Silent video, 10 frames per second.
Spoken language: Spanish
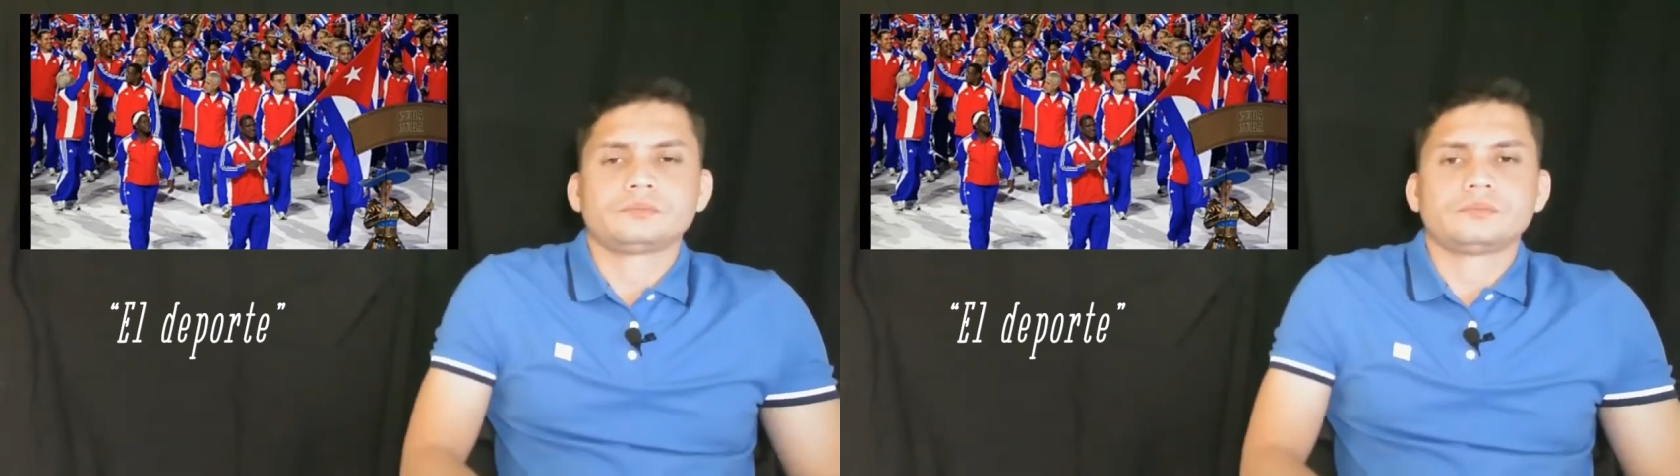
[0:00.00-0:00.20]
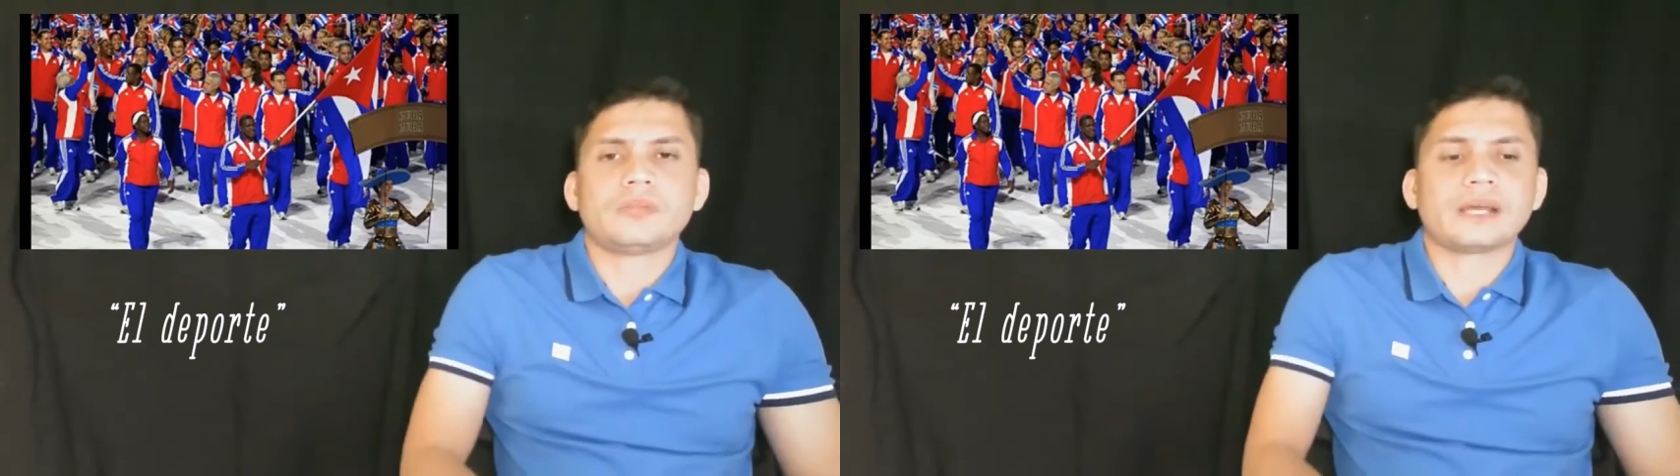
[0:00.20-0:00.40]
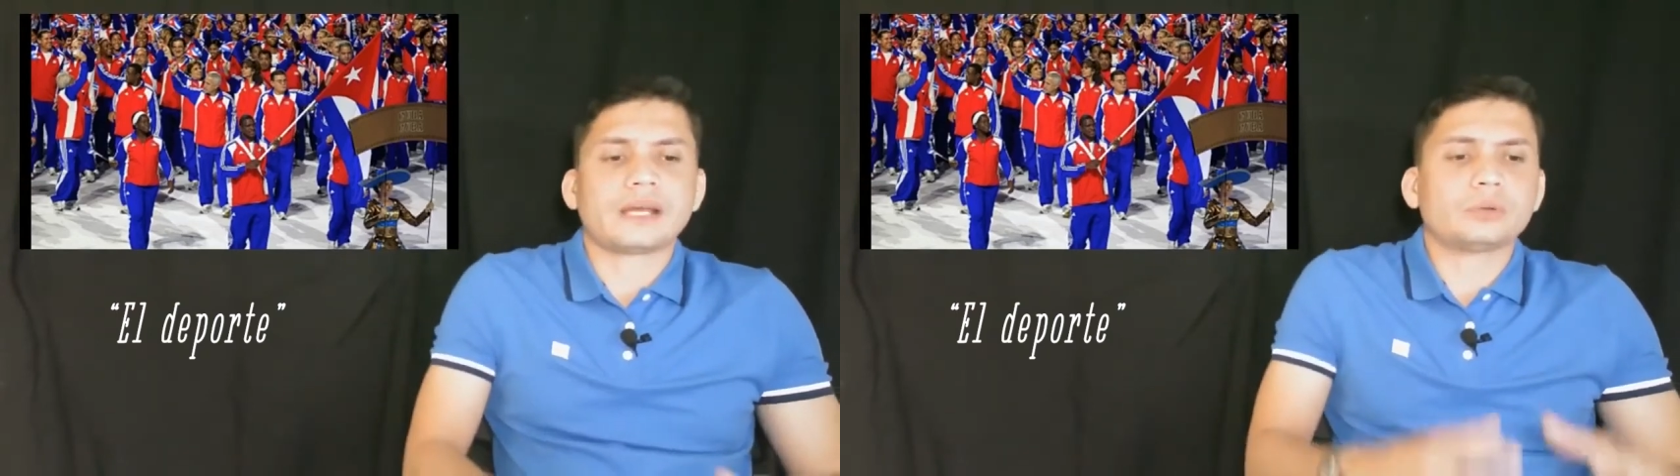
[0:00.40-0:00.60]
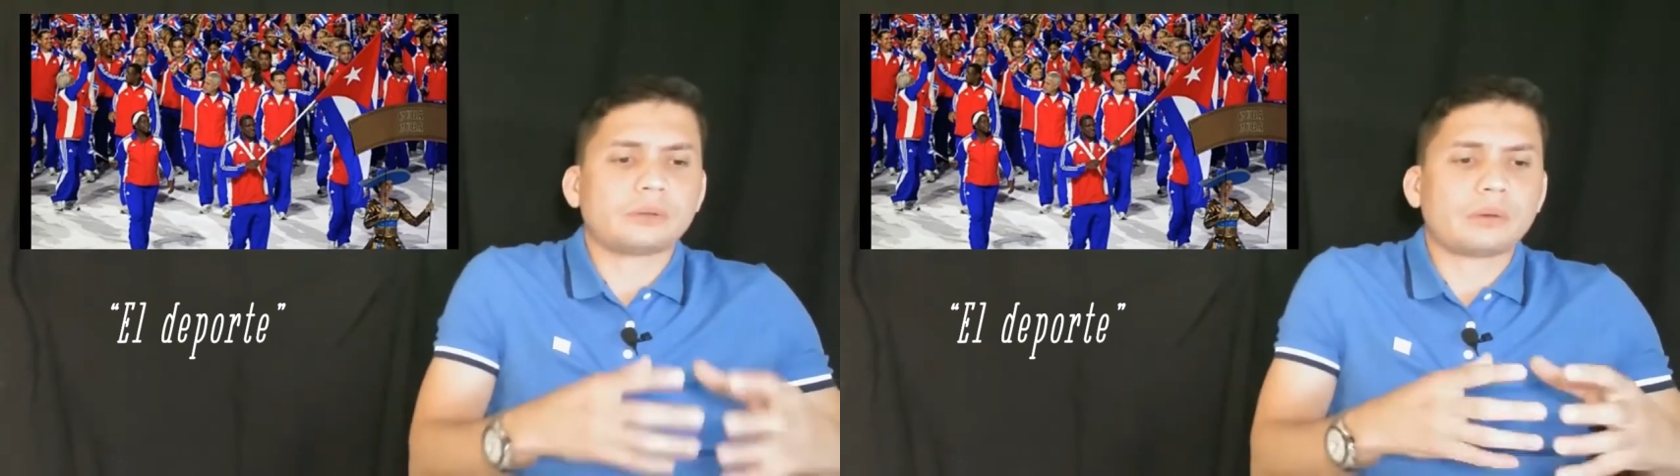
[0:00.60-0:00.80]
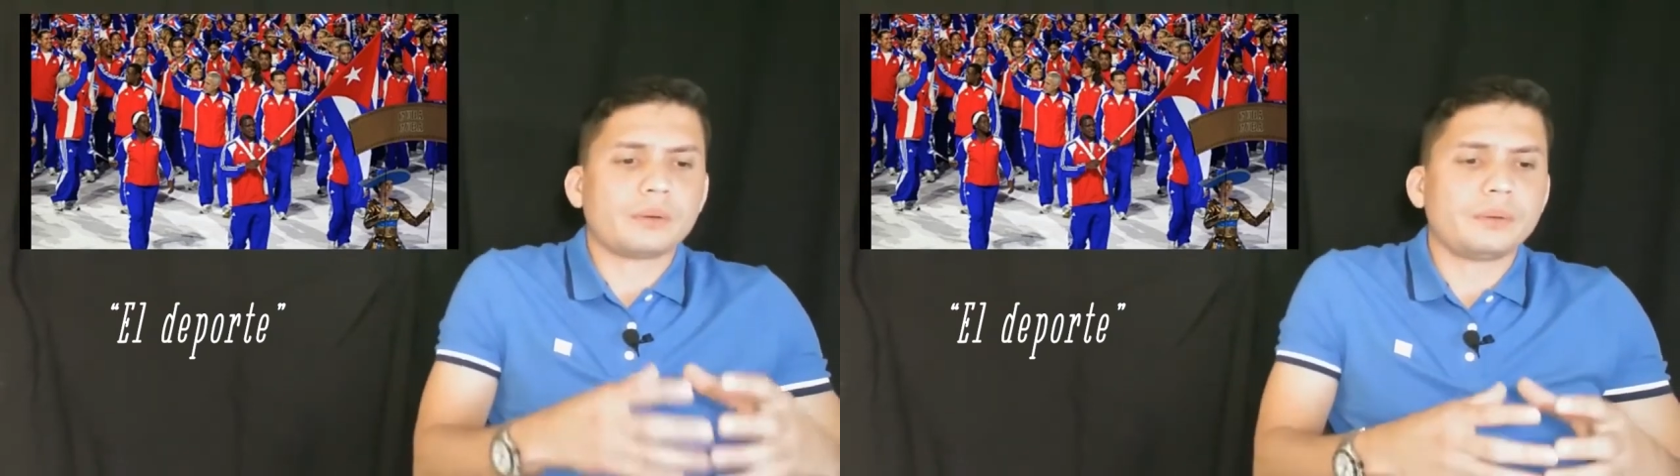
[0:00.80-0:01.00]
De qué usted
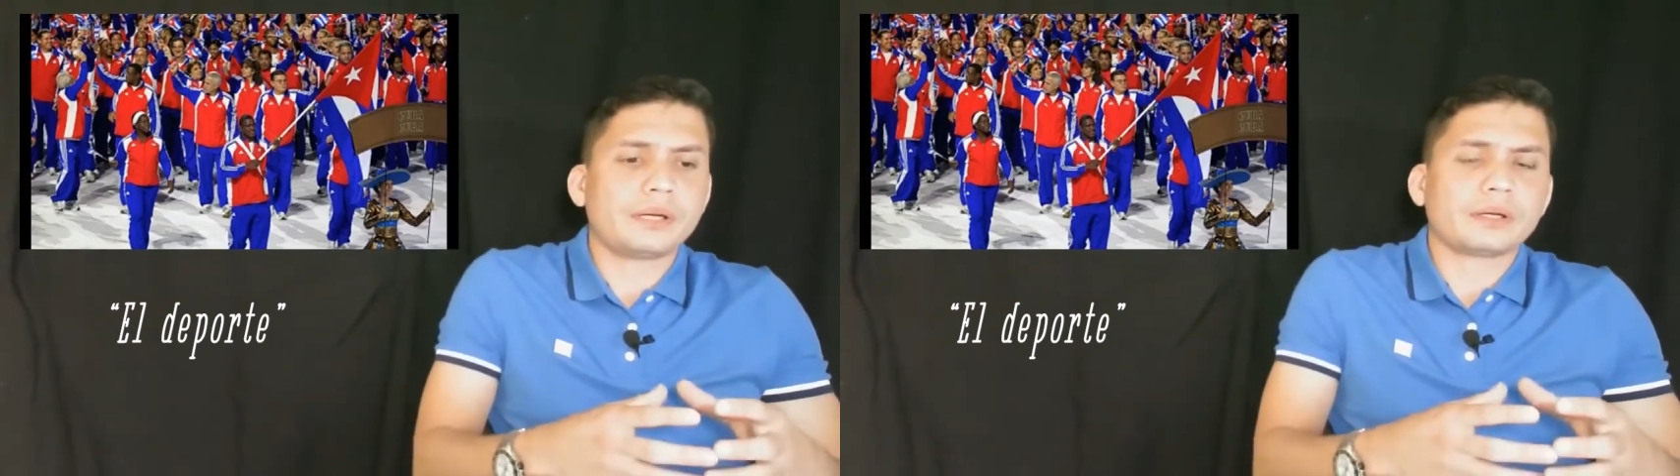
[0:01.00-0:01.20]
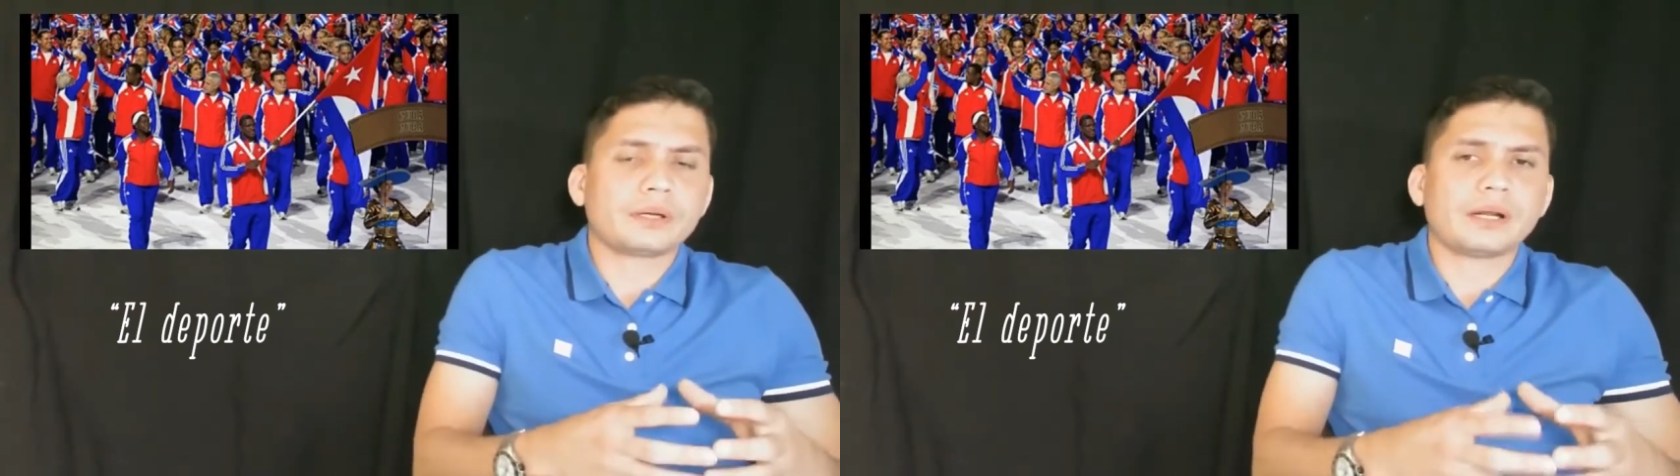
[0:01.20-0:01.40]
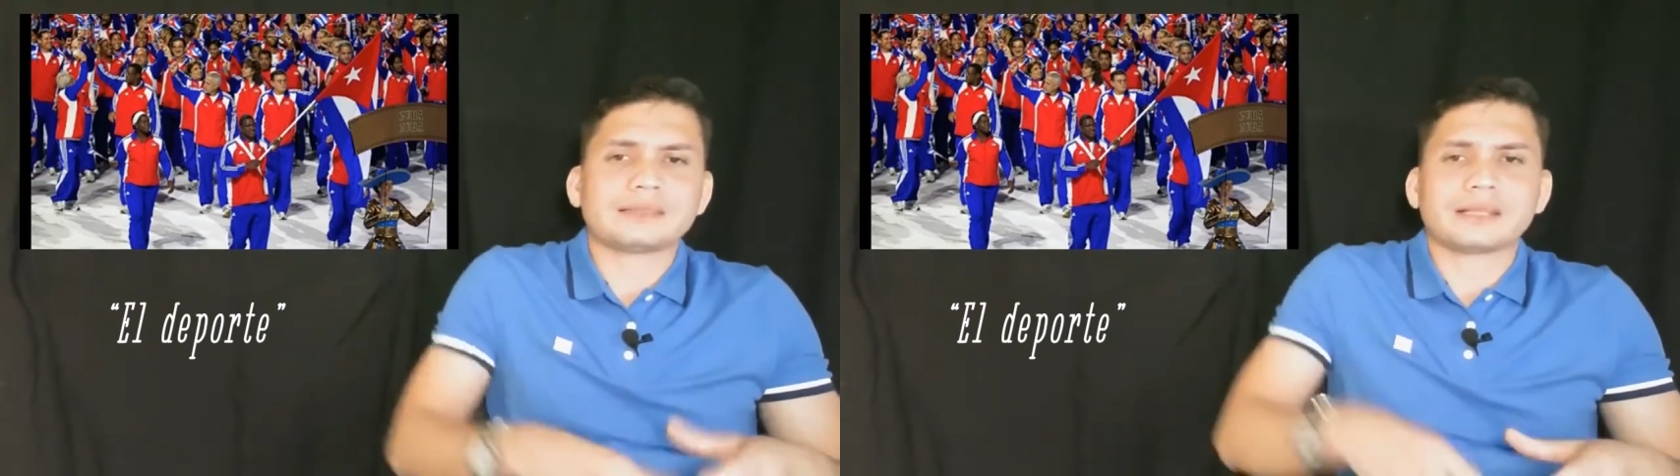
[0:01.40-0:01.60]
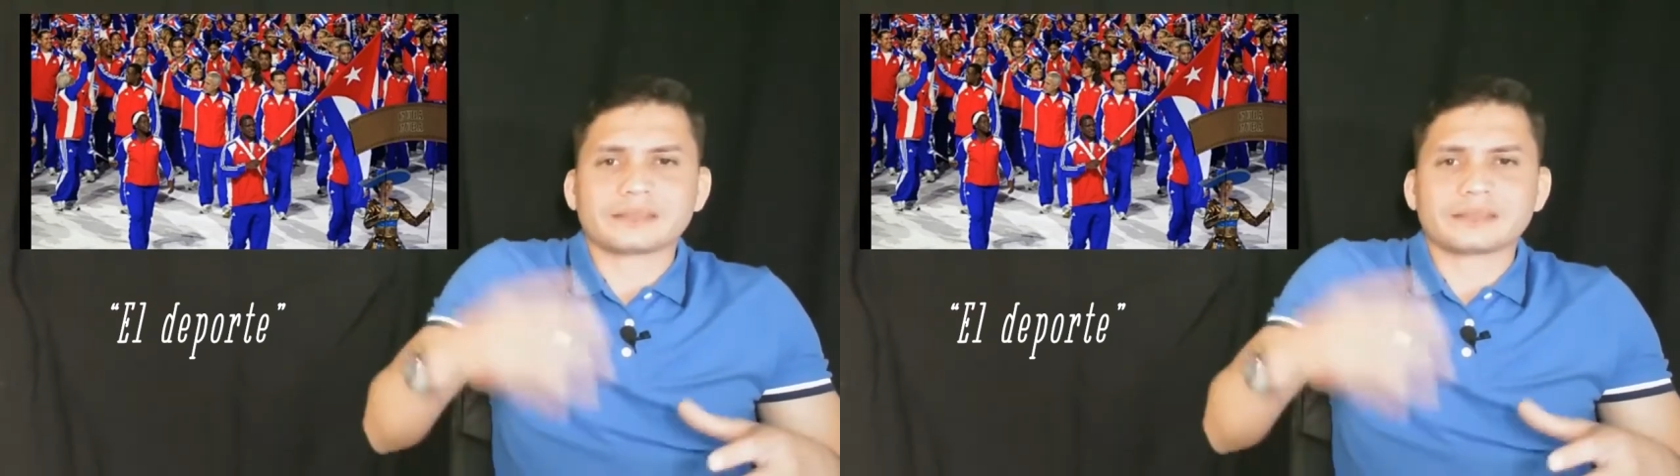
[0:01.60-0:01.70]
va a vivir hasta que